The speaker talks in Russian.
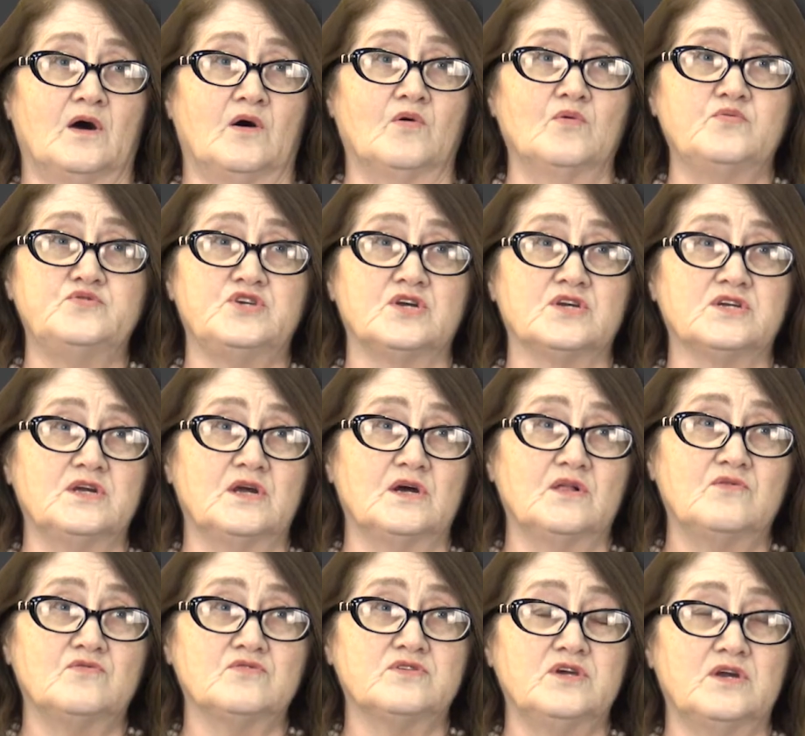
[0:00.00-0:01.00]
Общая
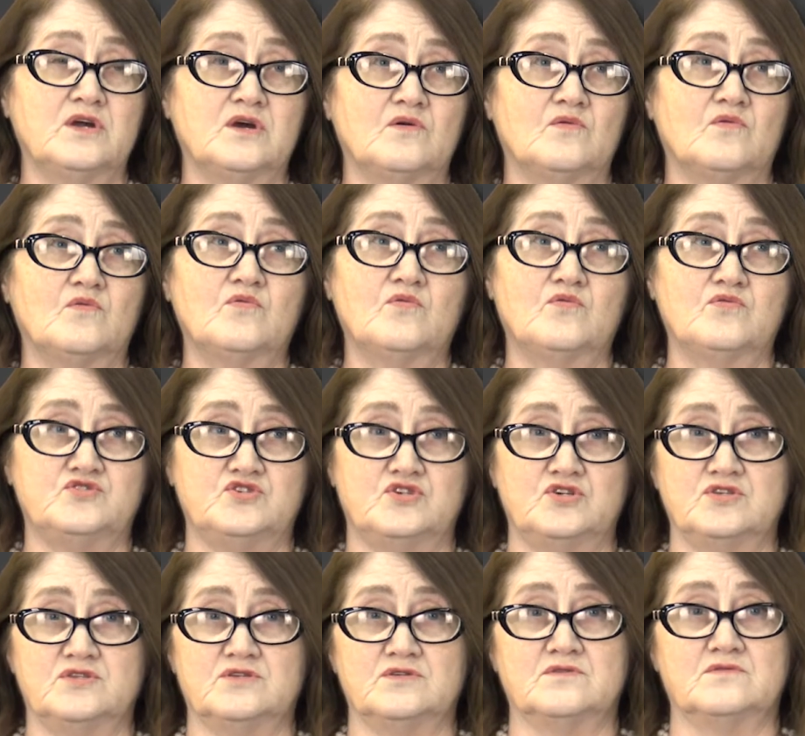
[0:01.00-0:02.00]
геология
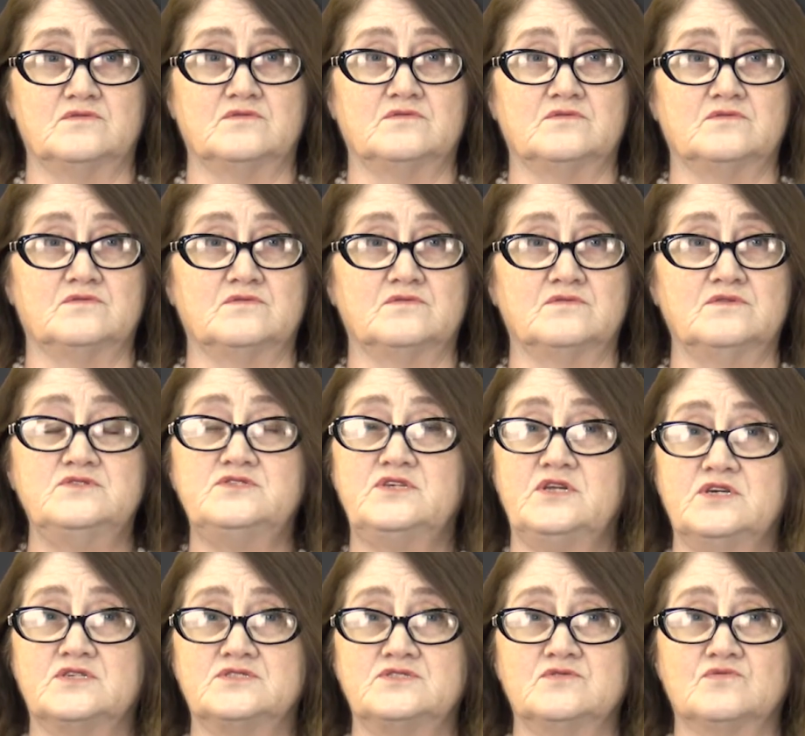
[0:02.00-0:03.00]
очень э,
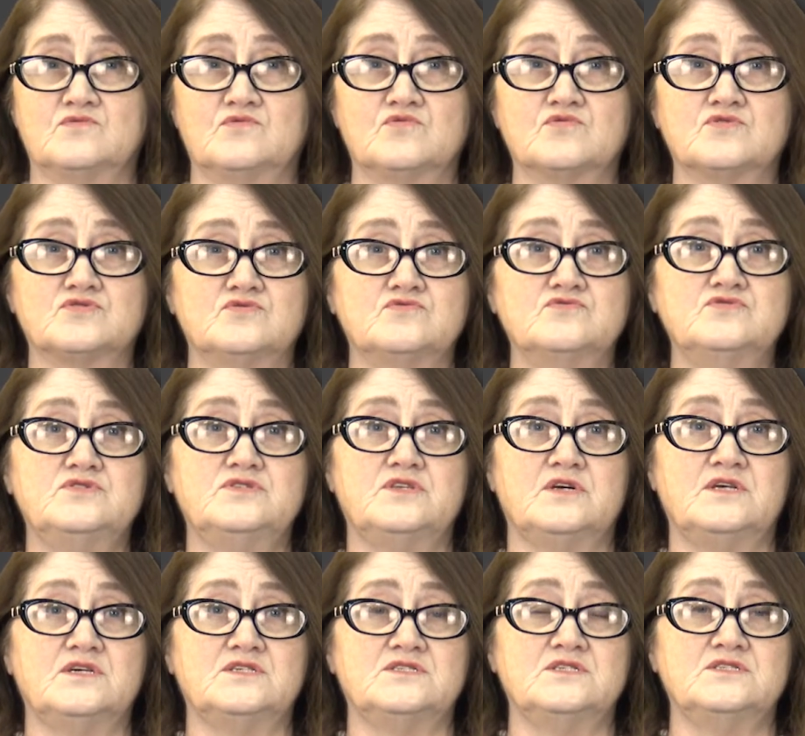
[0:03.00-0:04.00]
интересный курс, он
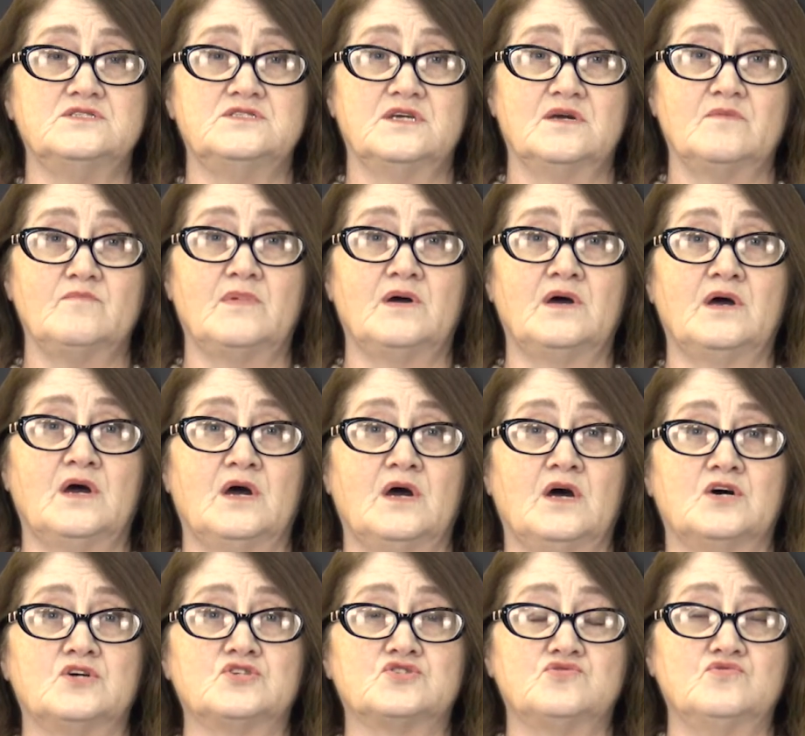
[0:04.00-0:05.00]
интересен тем,
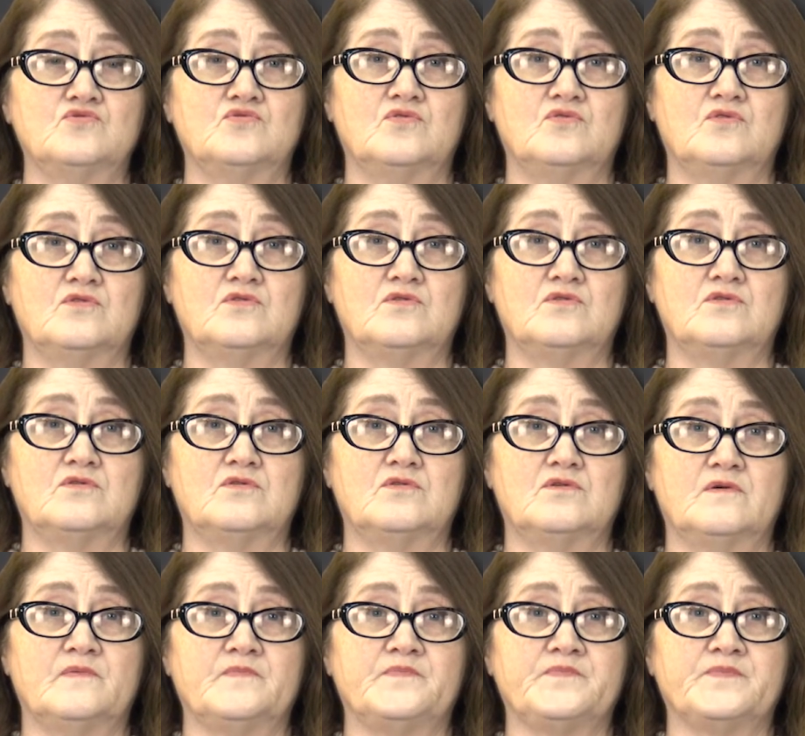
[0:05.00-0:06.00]

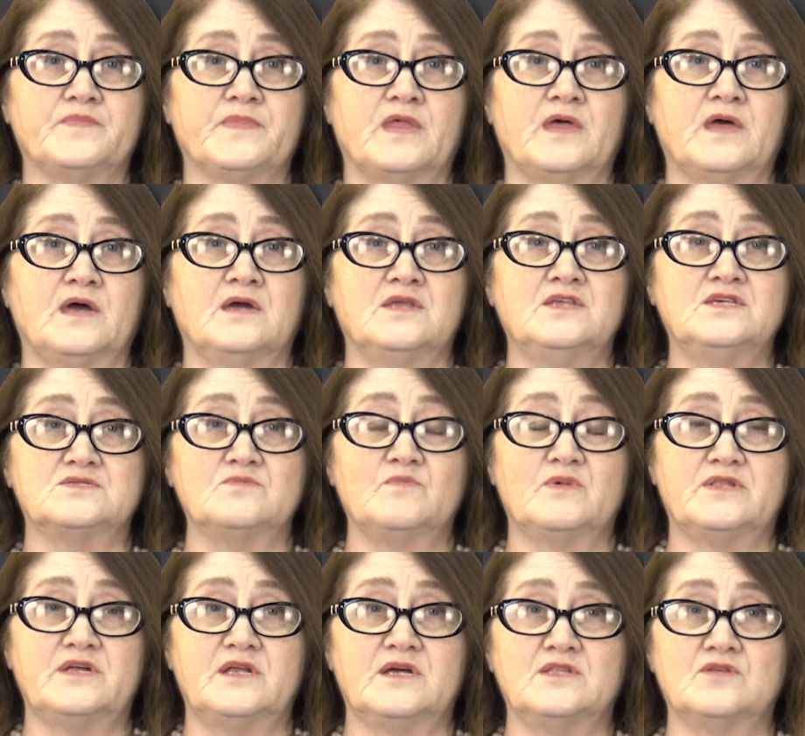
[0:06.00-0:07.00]
что э,
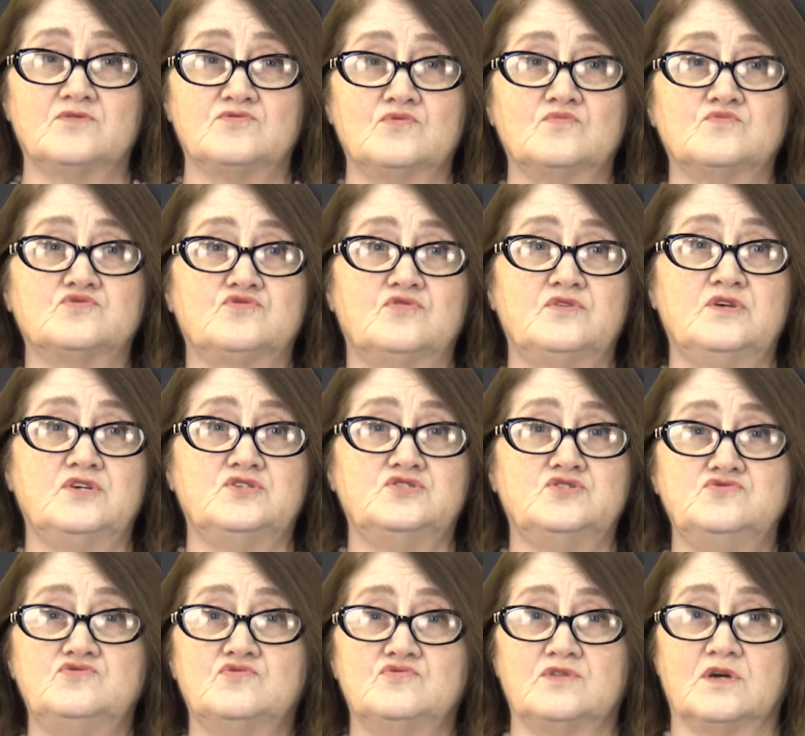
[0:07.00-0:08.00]
несмотря на то, что речь
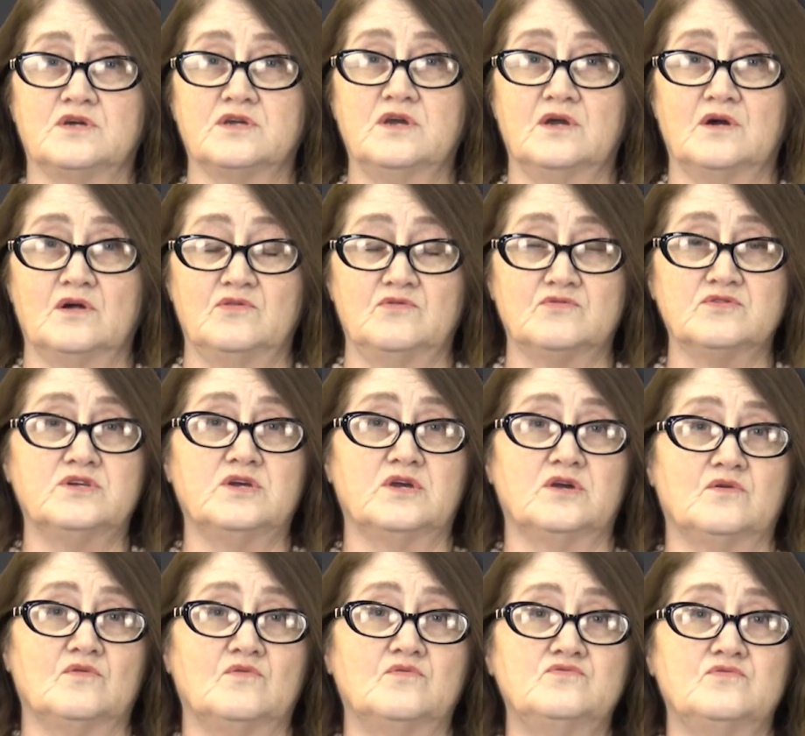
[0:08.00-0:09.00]
идет о
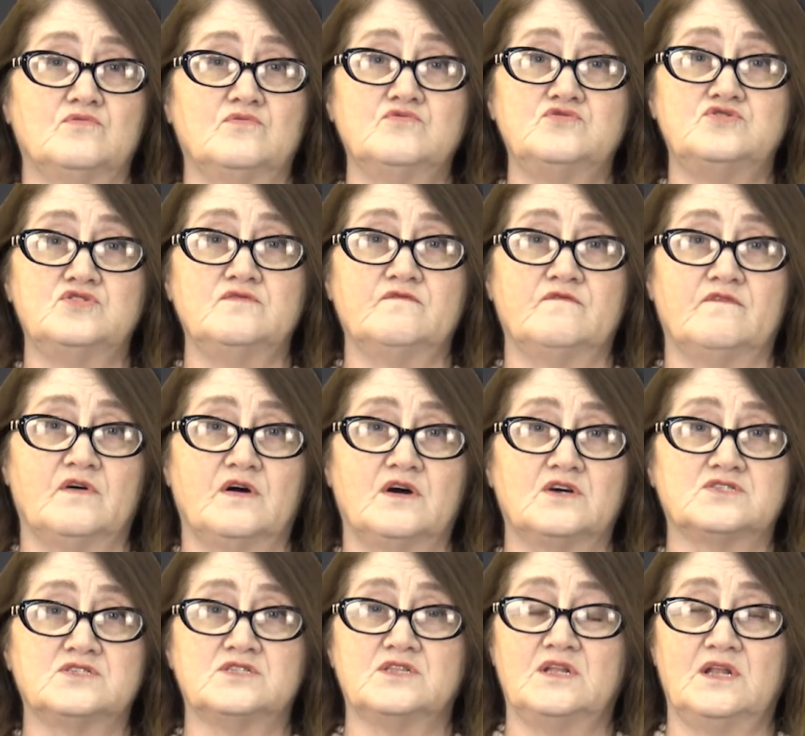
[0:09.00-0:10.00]
геологии, он очень
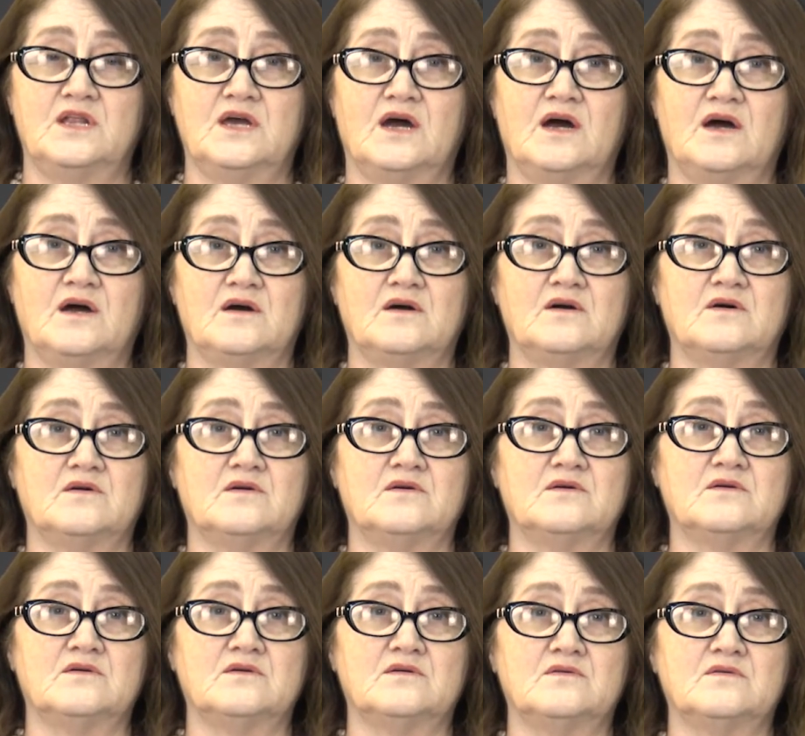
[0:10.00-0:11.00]
важен для
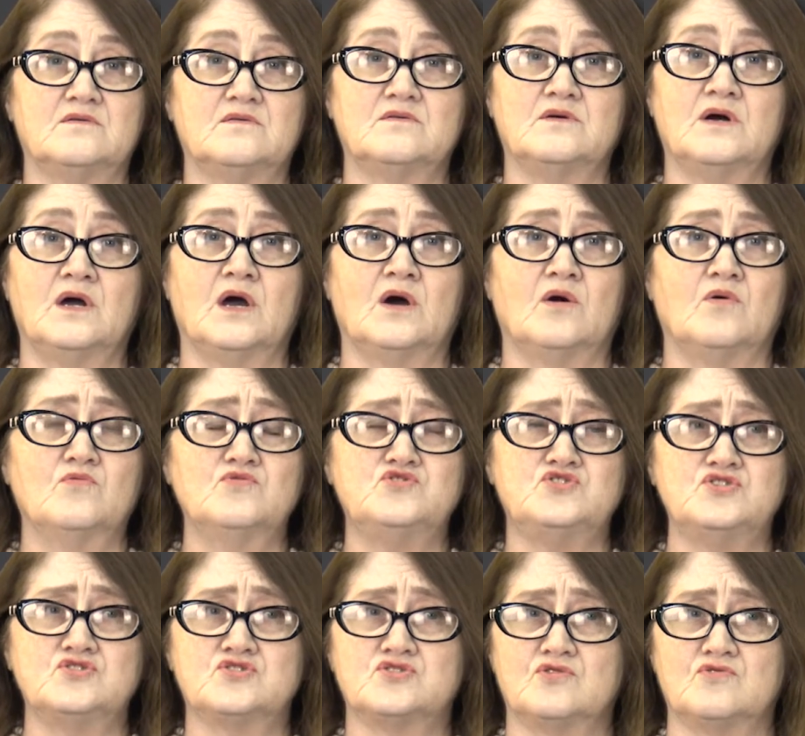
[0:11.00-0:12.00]
э,
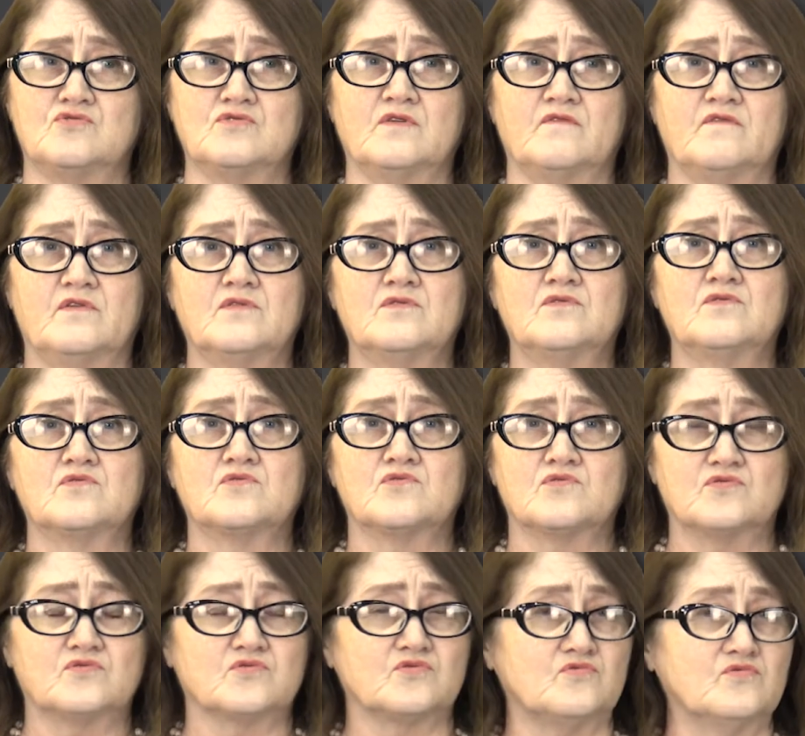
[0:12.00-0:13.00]
очень широкого
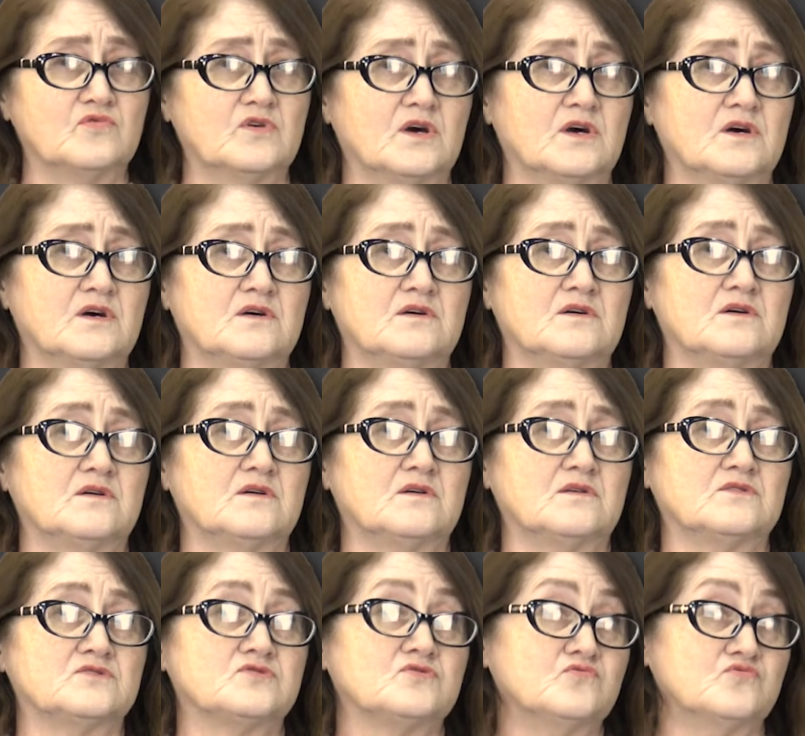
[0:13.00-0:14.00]
круга
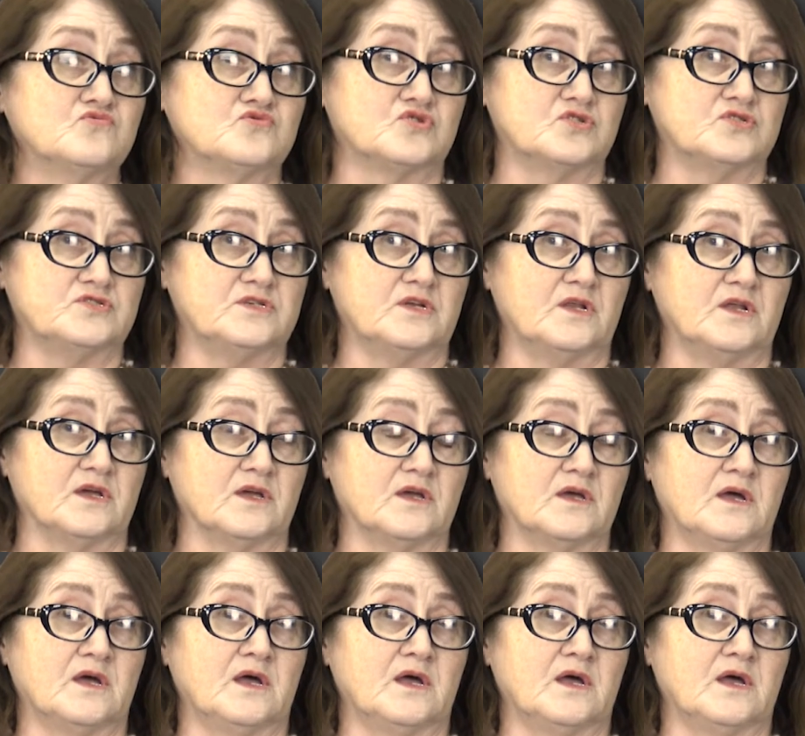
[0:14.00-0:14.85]
слушателей.